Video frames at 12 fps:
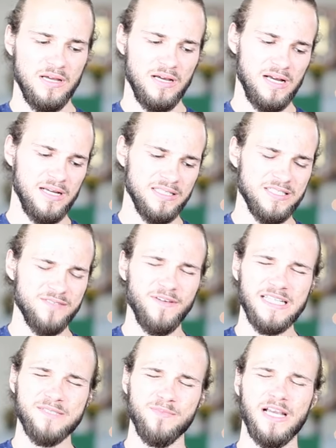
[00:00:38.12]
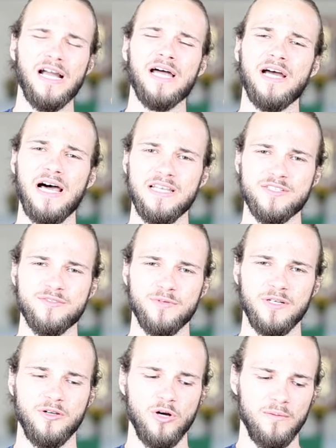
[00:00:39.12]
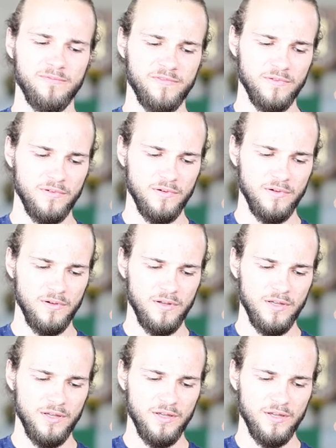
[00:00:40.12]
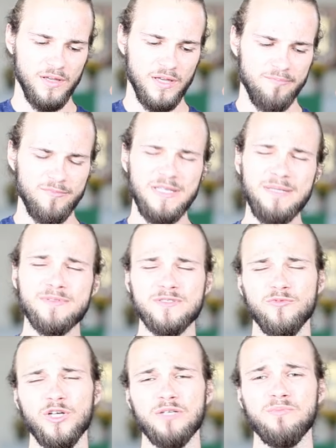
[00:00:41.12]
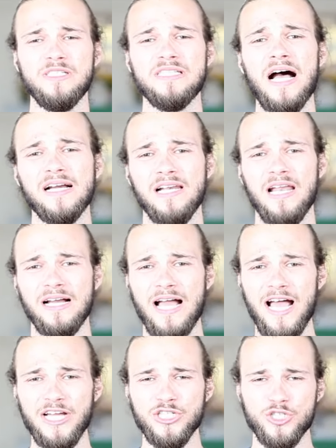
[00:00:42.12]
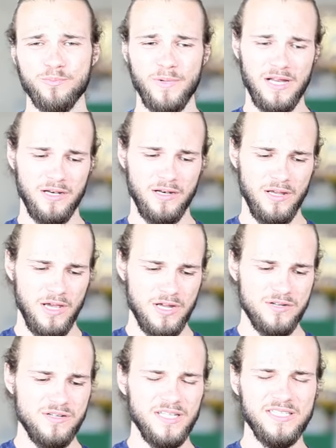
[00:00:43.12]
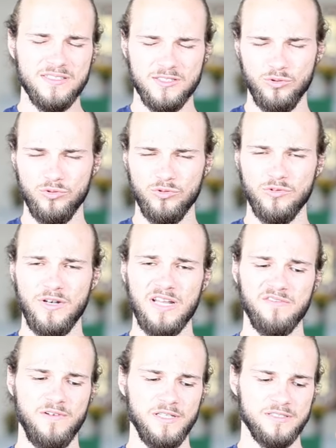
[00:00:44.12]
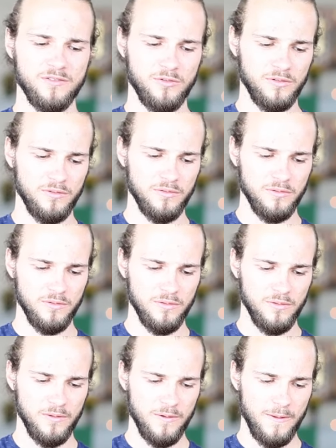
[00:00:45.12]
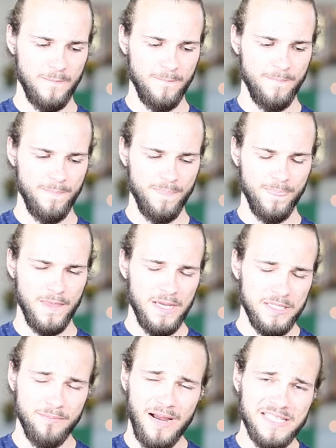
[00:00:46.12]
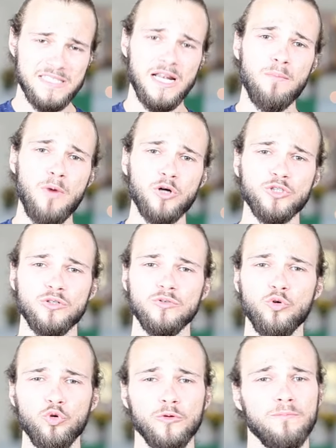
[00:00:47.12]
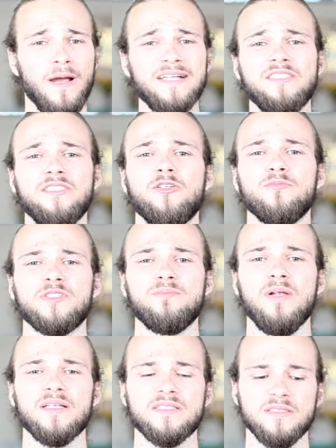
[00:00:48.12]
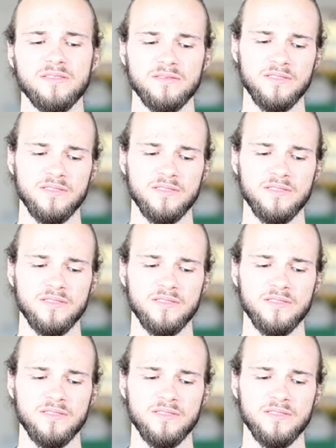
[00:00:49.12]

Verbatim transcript: Ach, es wächst mir gerade alles über den Kopf. Am liebsten würde ich mich tagelang einsperren, nichts tun und Netflix gucken. Die meisten haben auch schon einen guten Praktikumsplatz.